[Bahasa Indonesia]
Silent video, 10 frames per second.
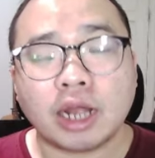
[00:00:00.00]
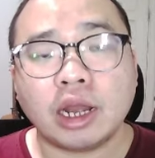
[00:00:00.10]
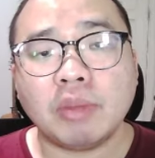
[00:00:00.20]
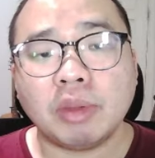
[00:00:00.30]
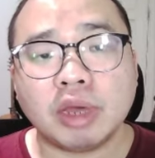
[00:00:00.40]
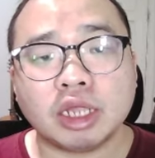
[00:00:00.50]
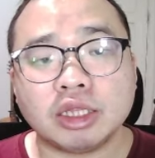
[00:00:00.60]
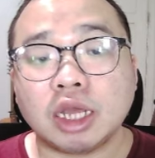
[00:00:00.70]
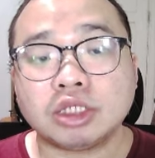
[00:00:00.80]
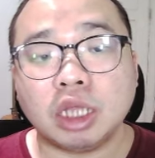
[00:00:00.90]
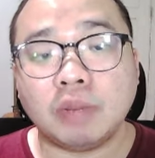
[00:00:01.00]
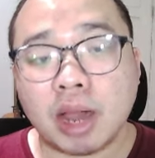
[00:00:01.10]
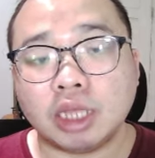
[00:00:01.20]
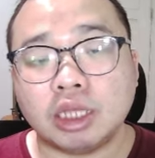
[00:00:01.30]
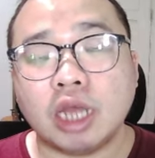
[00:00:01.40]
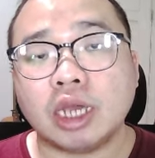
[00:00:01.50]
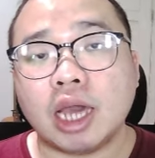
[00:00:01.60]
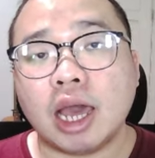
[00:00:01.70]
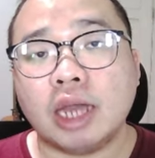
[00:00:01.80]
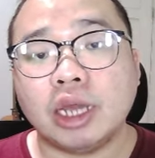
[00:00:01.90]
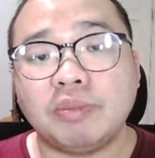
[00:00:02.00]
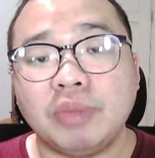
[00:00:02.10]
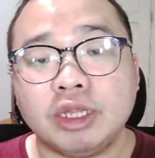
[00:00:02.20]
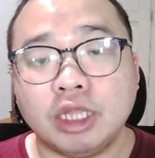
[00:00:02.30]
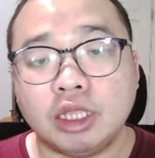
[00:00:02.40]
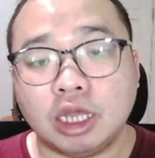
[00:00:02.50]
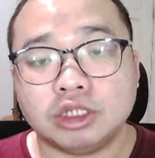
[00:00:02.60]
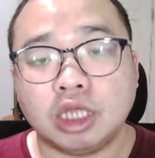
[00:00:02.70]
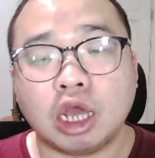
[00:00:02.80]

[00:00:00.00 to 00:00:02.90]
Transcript: Karena memang rate-nya kecil banget dan gak ada PT-nya.